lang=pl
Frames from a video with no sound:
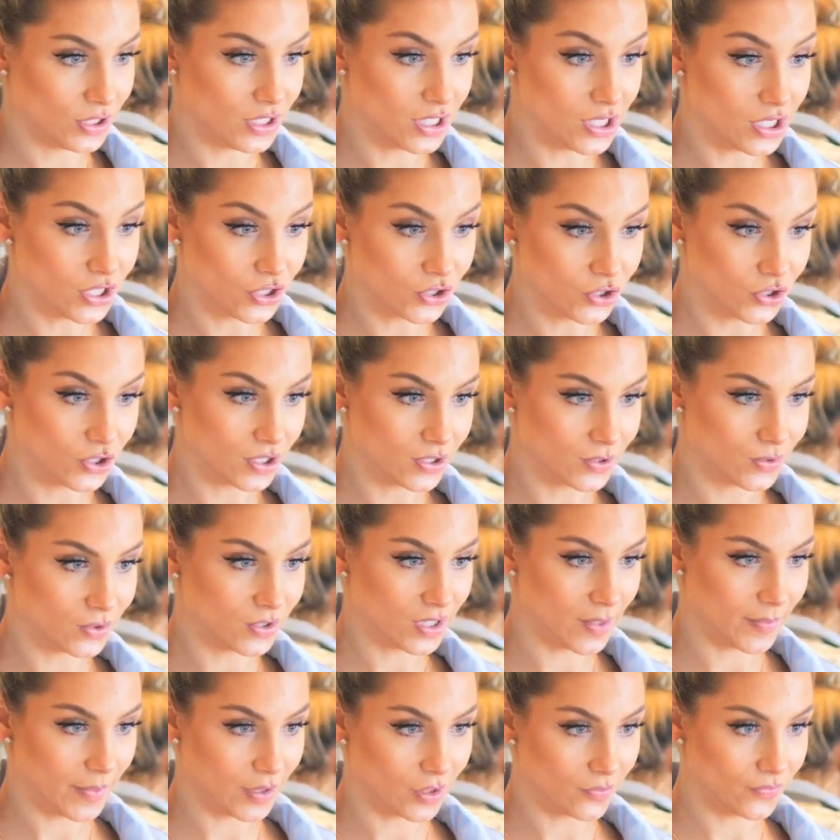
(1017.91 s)
Jeszcze coś,
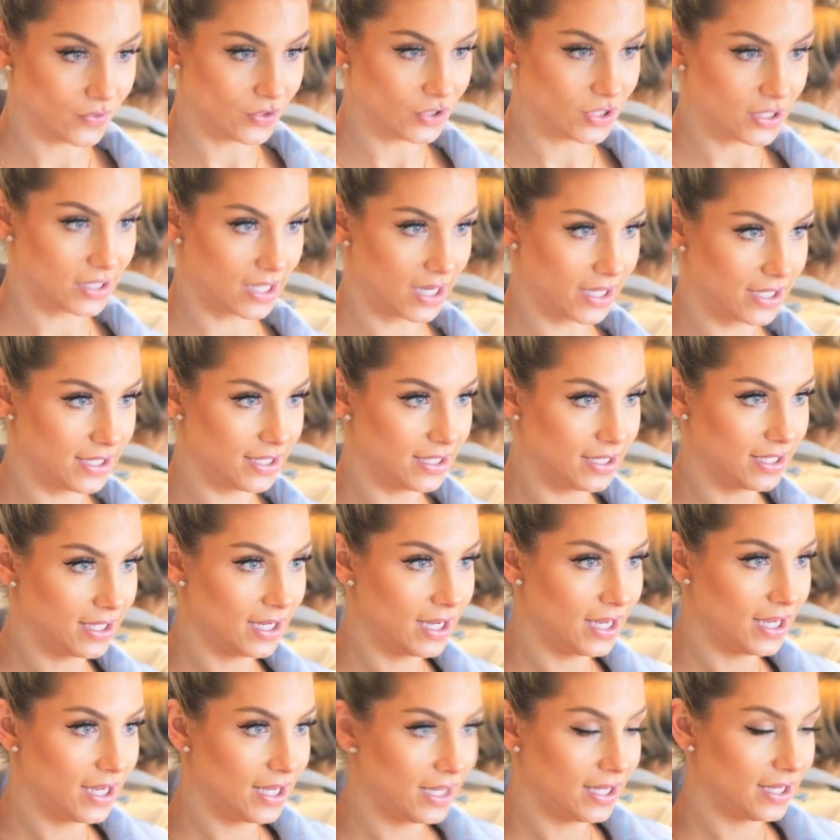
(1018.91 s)
a mianowicie taki,
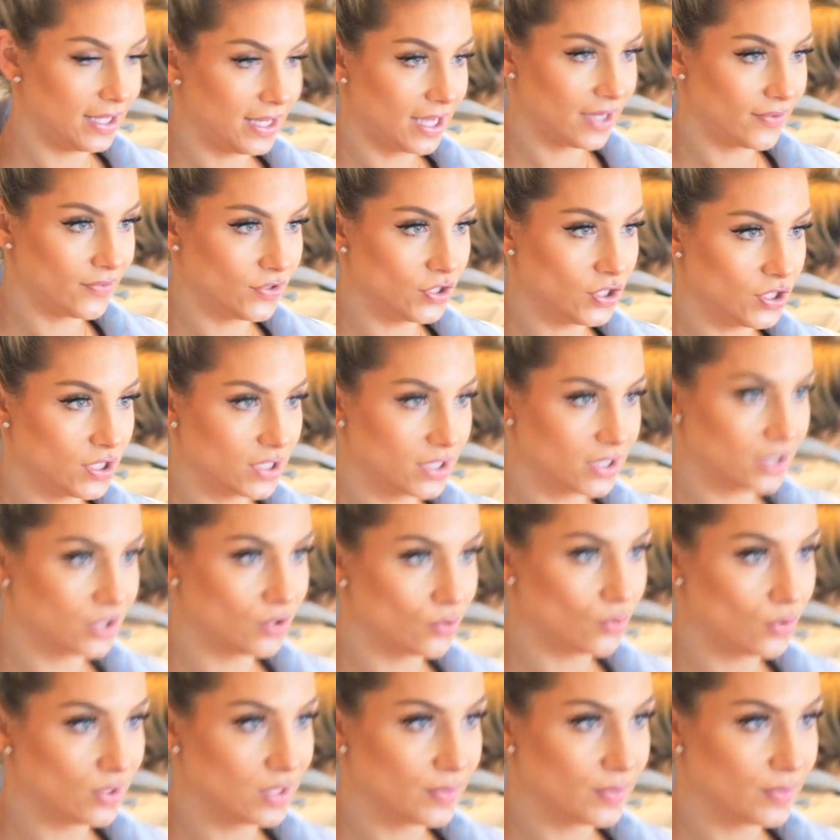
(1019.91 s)
jak widzicie, strój